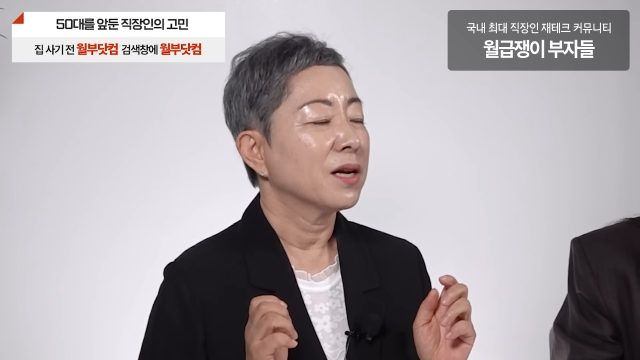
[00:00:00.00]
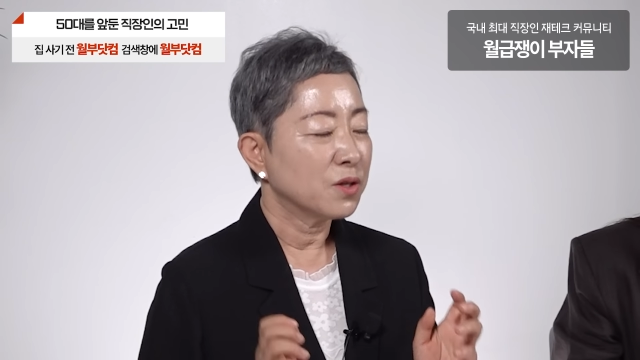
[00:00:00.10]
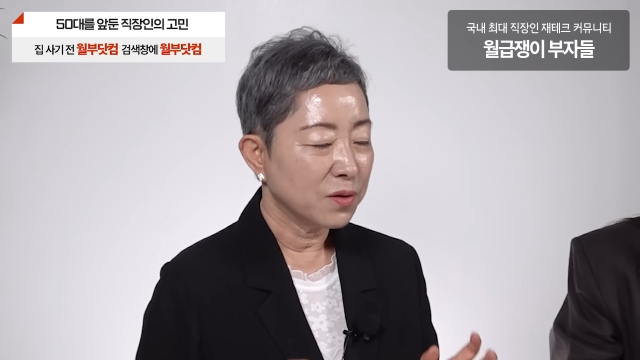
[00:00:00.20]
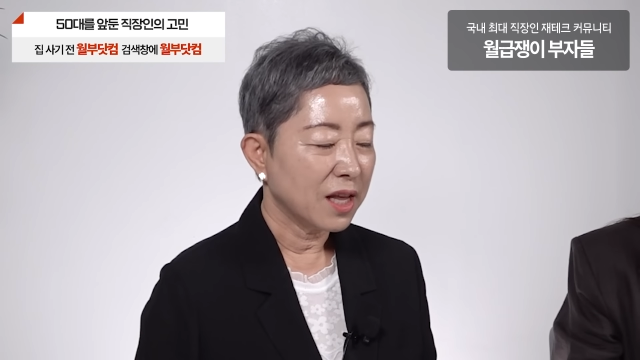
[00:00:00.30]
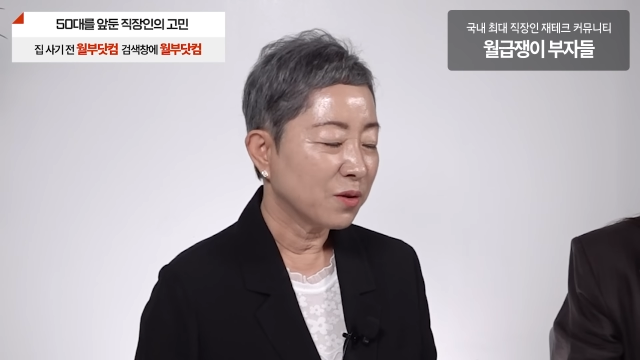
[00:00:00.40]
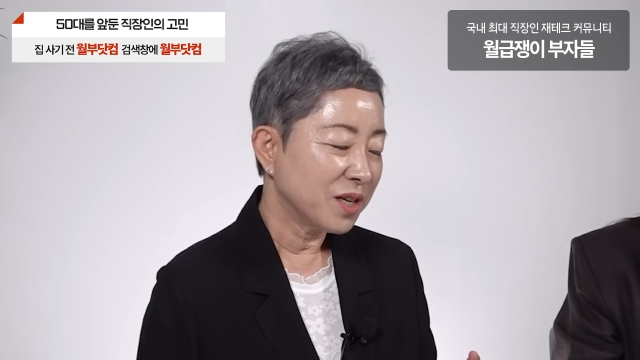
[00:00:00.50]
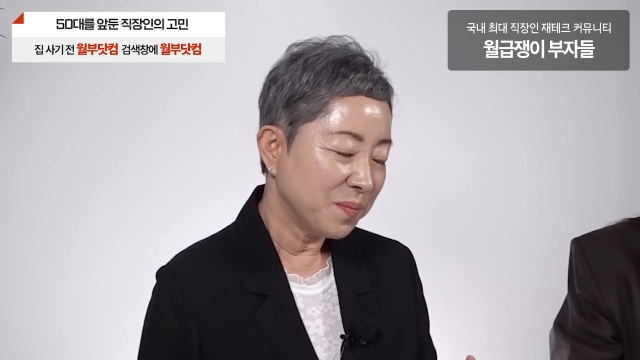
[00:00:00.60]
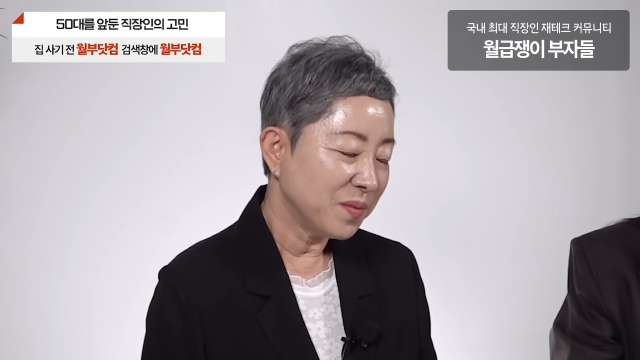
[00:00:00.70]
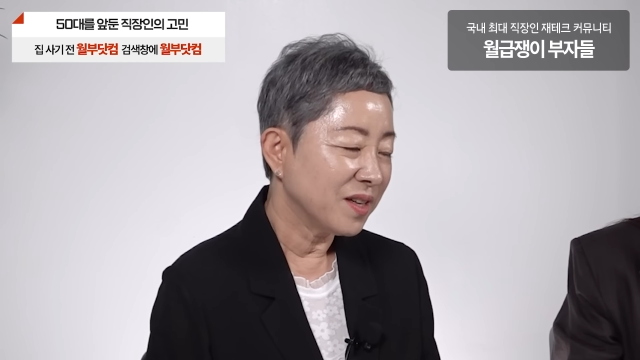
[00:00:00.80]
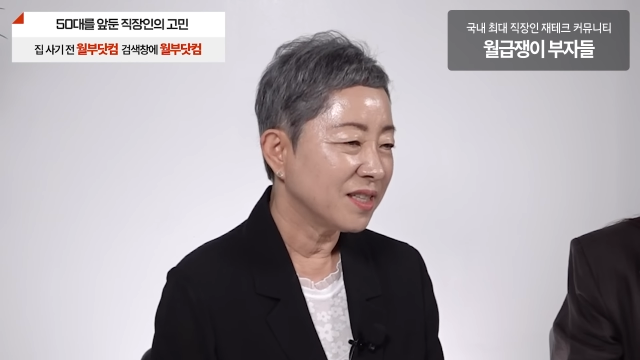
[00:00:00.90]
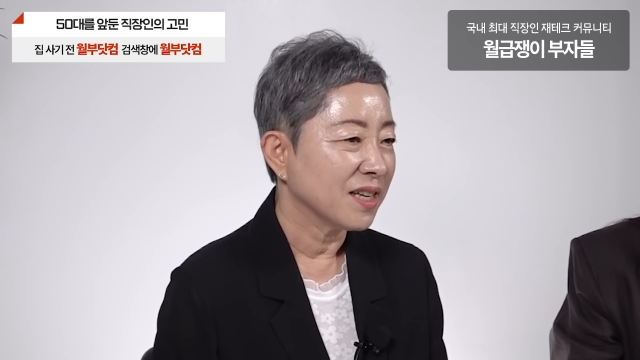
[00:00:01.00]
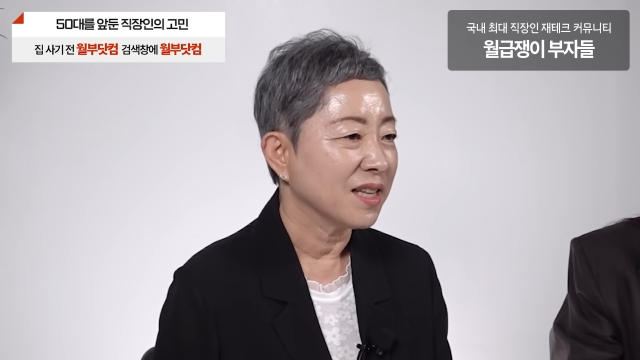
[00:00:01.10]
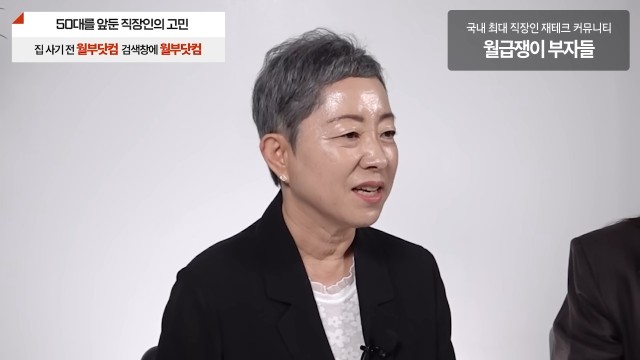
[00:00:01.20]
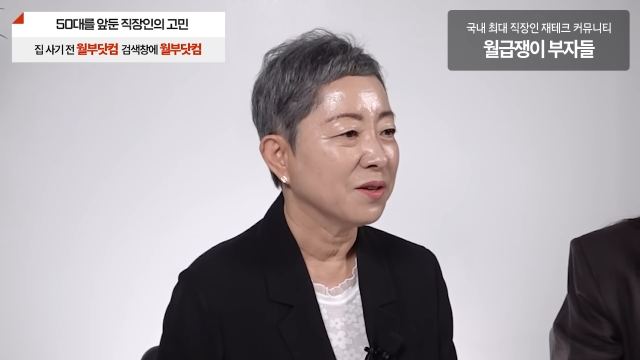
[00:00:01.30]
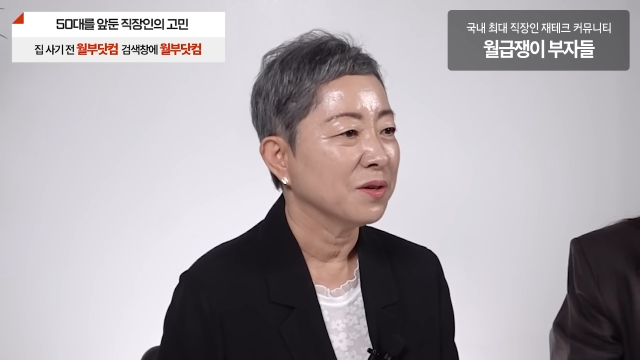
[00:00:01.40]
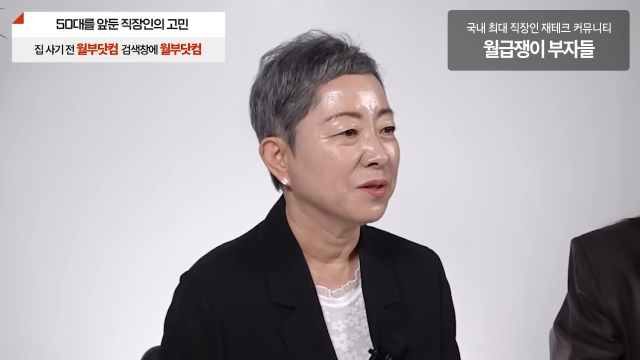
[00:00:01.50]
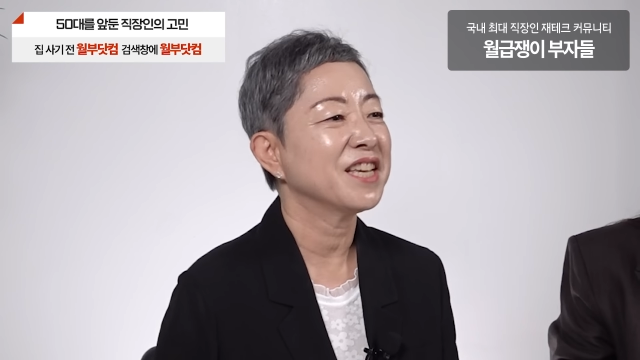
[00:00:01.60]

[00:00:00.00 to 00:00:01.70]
방전되고 힘들잖아요.